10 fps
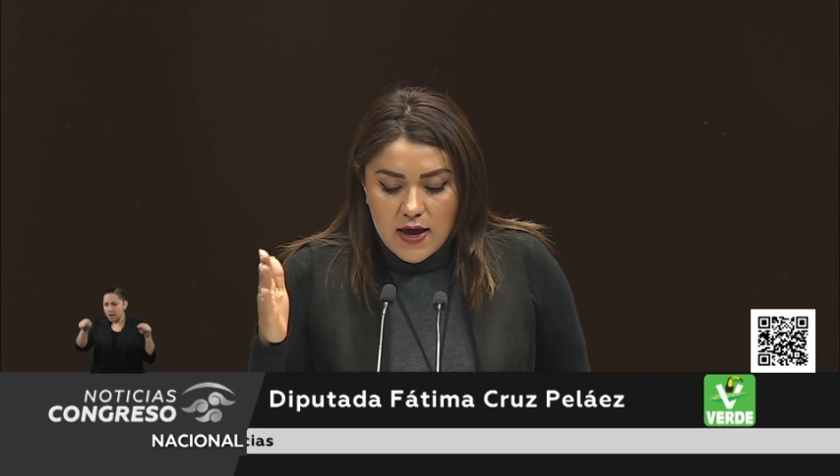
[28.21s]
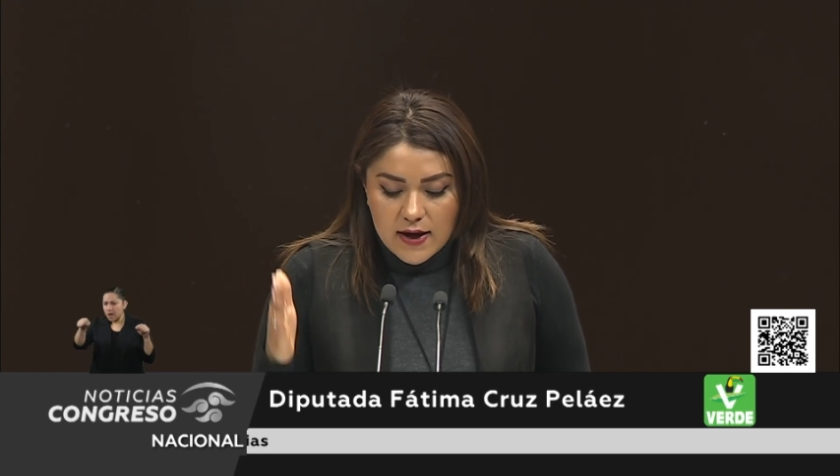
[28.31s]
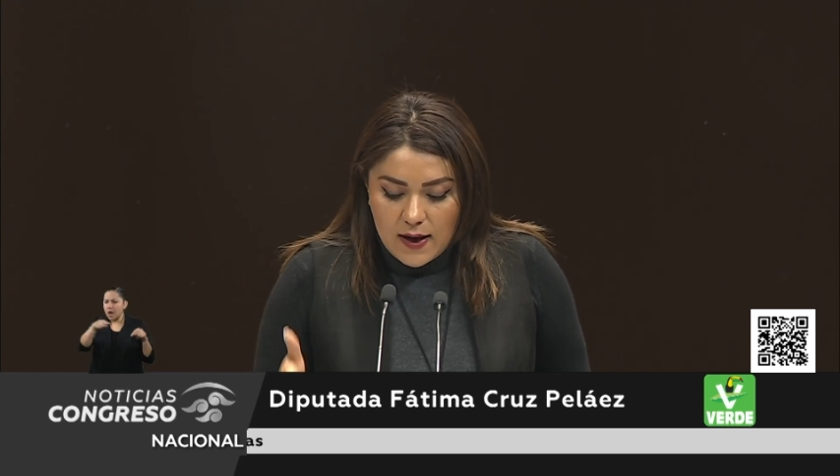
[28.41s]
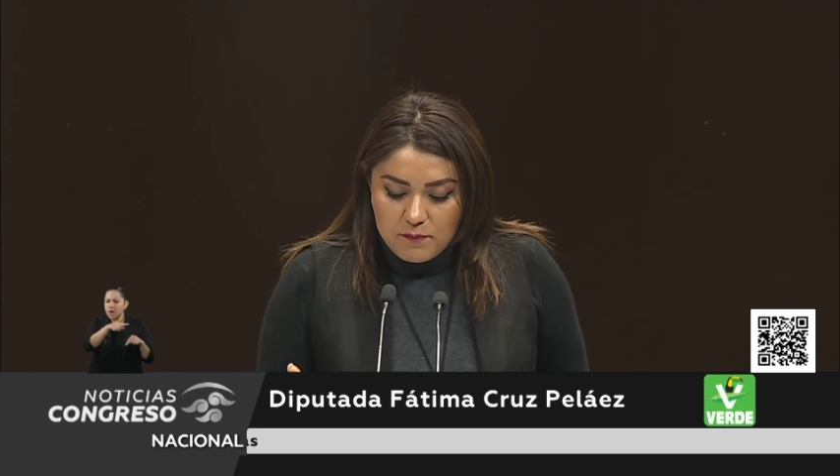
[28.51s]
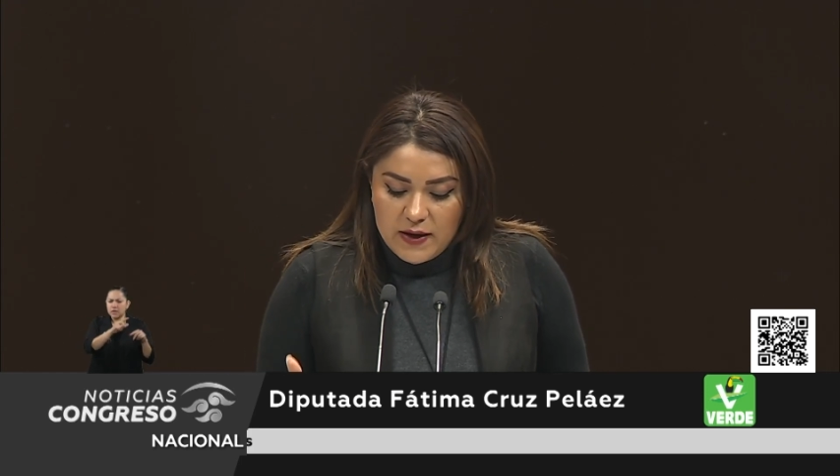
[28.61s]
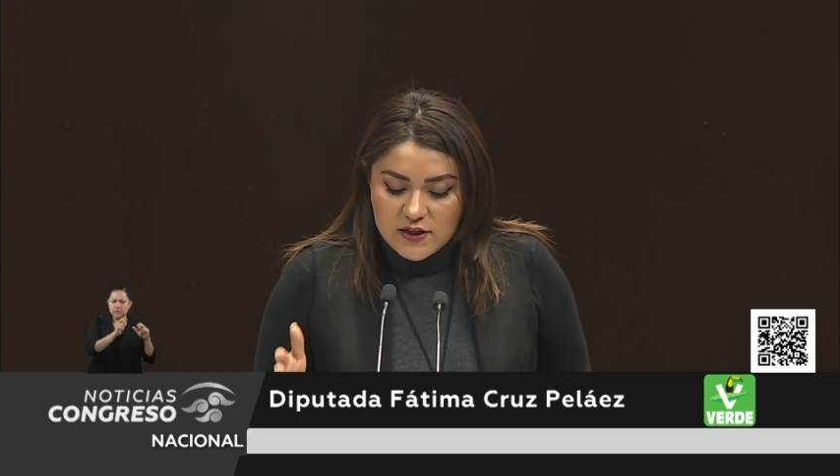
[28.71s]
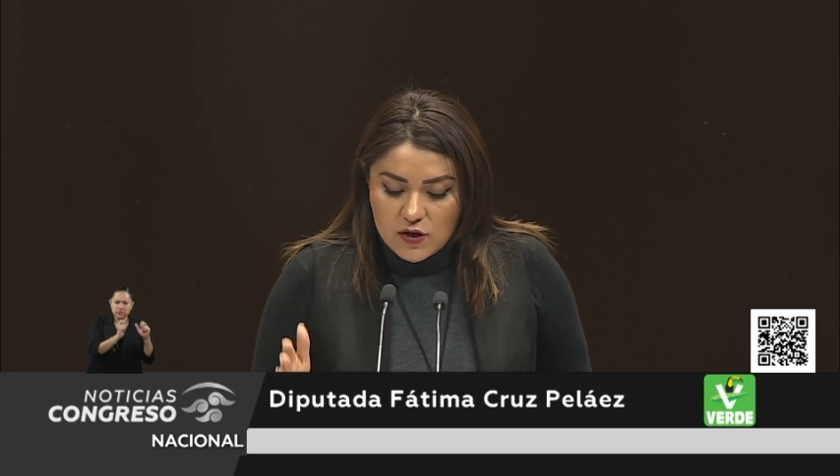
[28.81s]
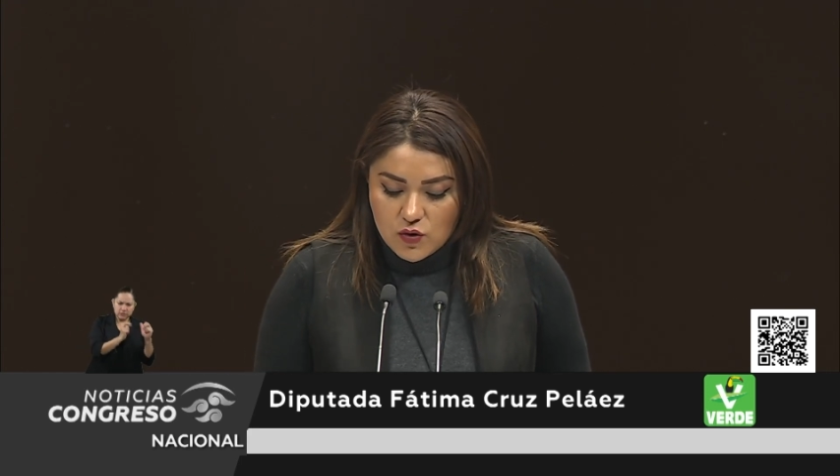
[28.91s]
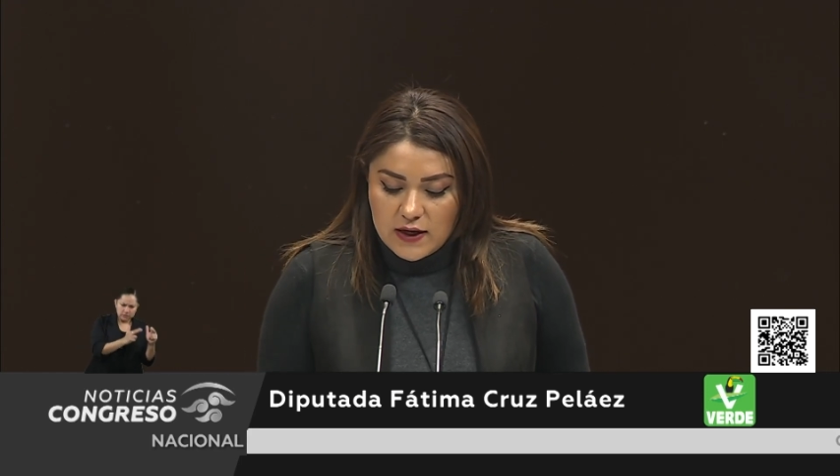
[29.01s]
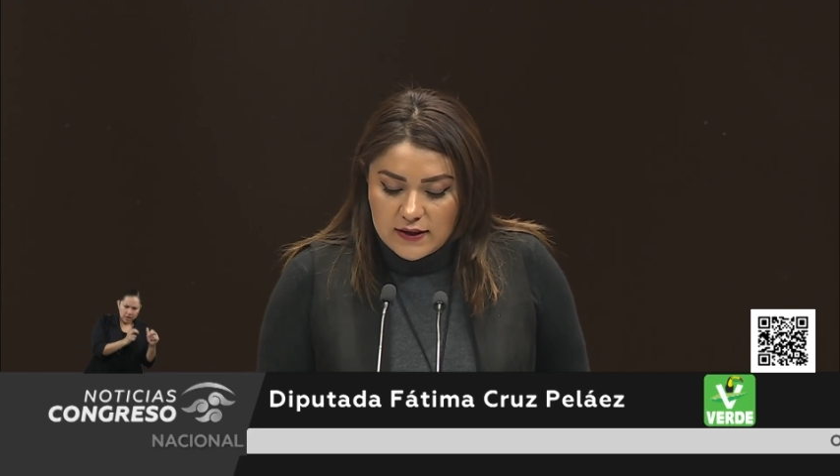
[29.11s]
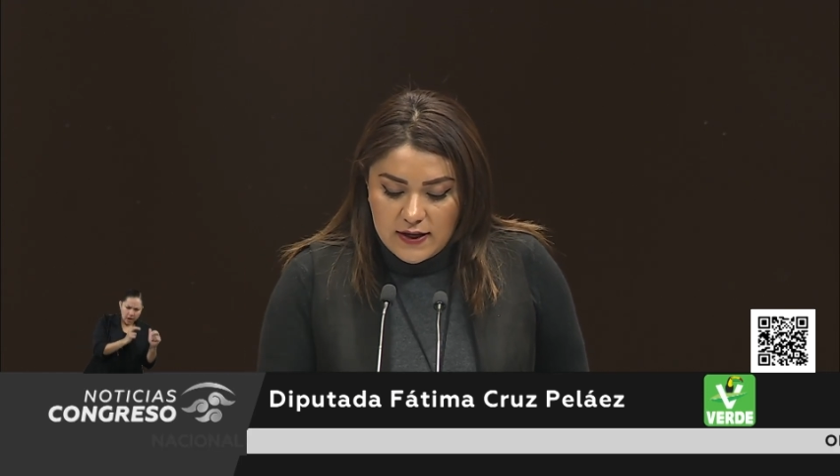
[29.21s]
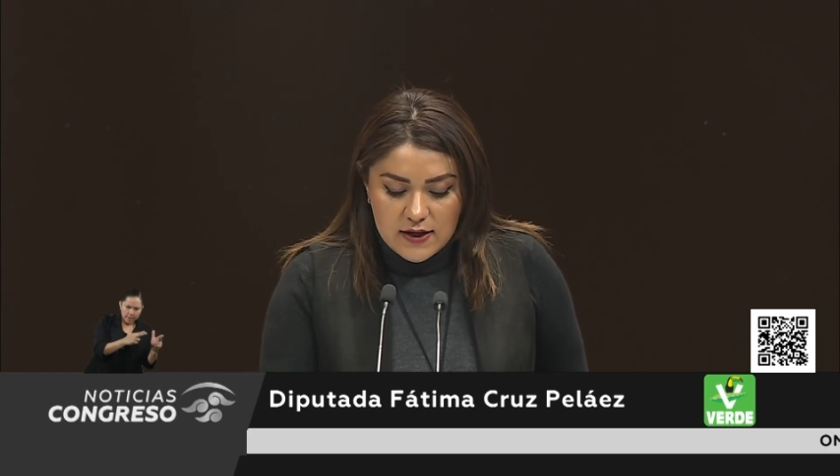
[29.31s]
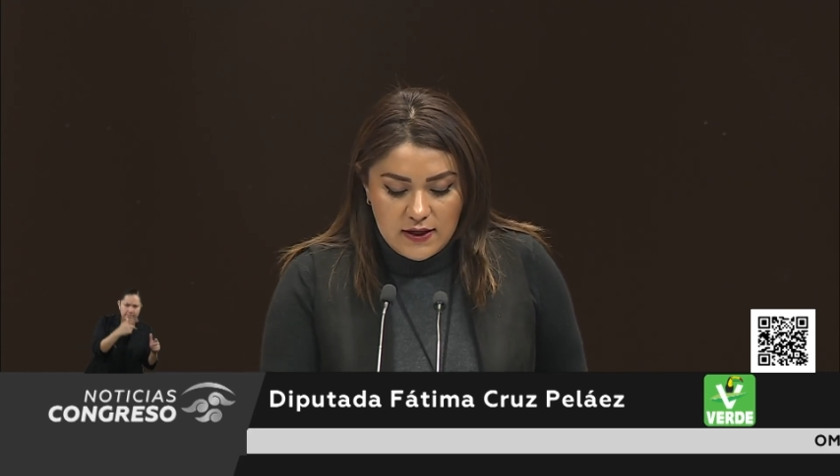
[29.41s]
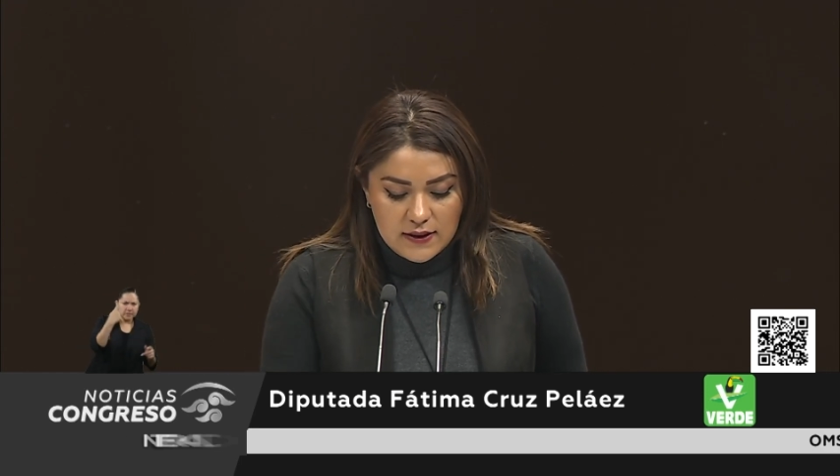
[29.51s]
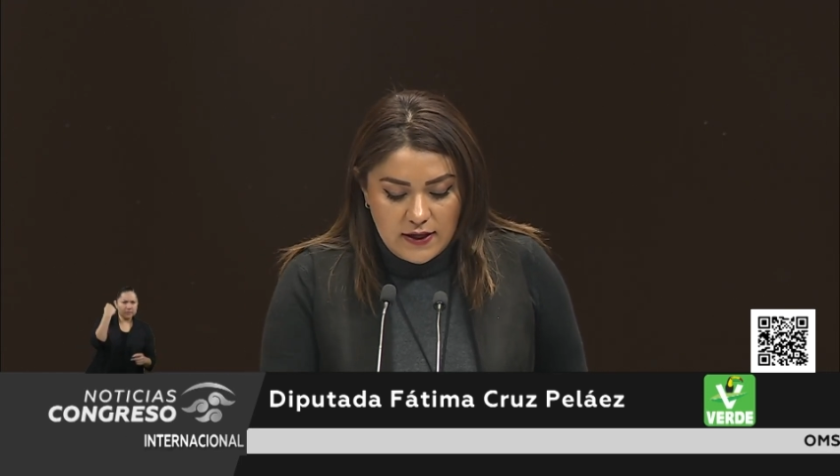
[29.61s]
Campeche, Yucatán y
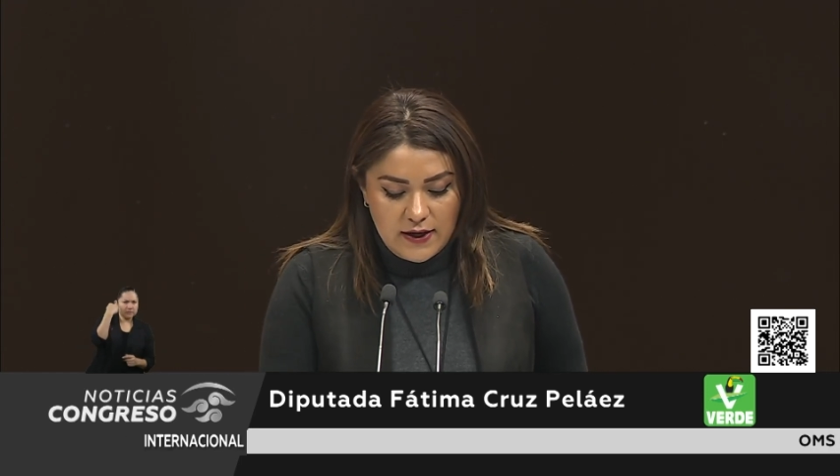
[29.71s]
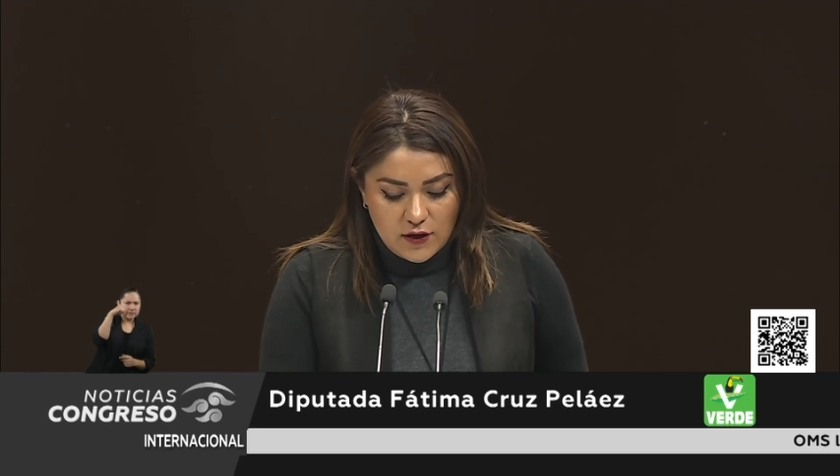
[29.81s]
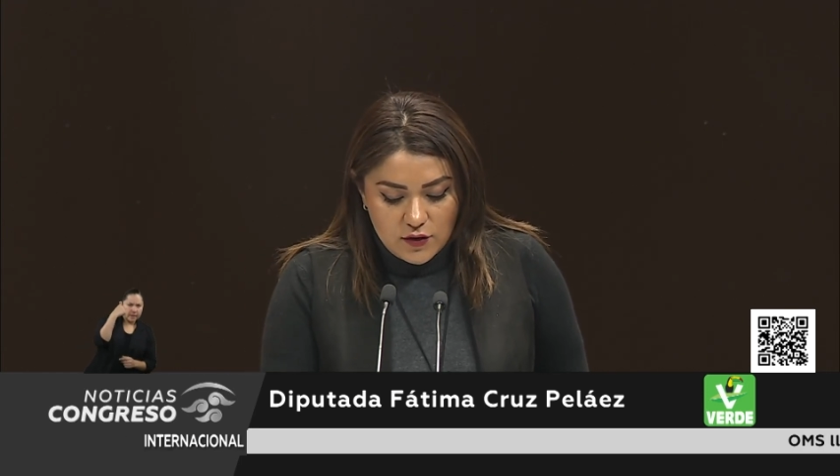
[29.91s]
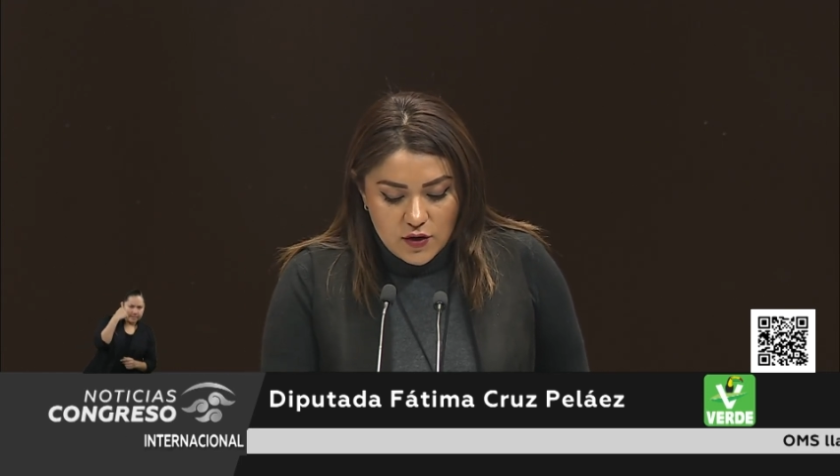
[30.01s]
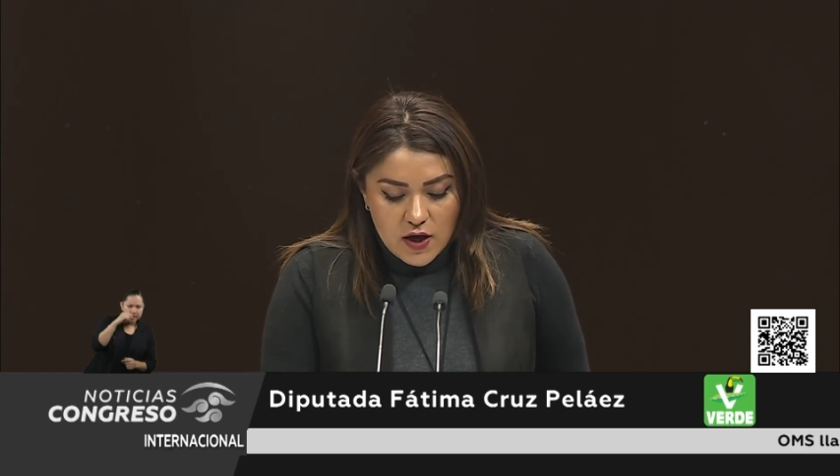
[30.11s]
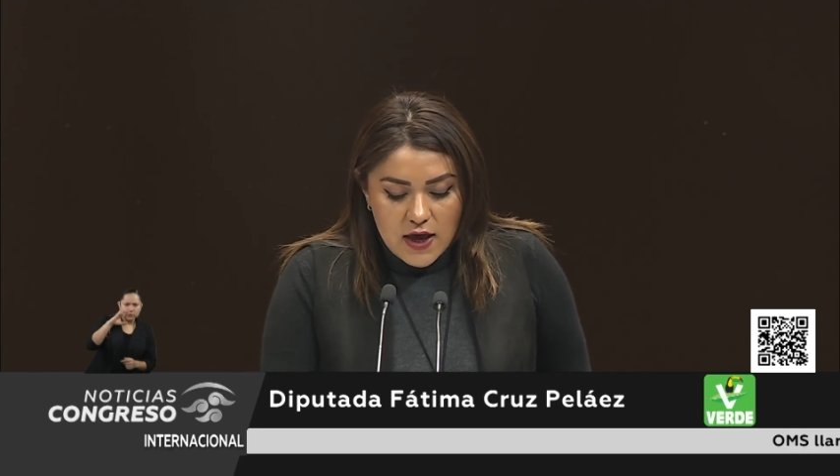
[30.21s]
Quintana Roo